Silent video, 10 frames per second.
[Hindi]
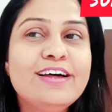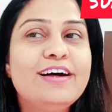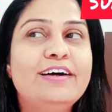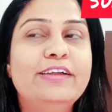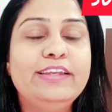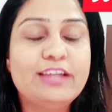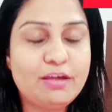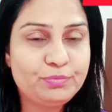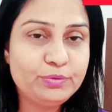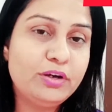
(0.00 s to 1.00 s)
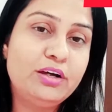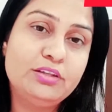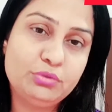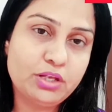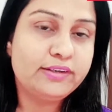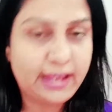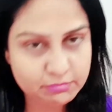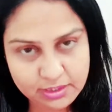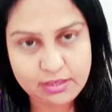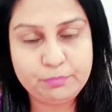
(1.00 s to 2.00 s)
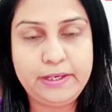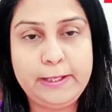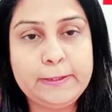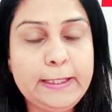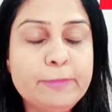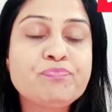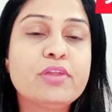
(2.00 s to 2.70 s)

आपको थोड़ा टाइम देना पड़ेगा ठीक है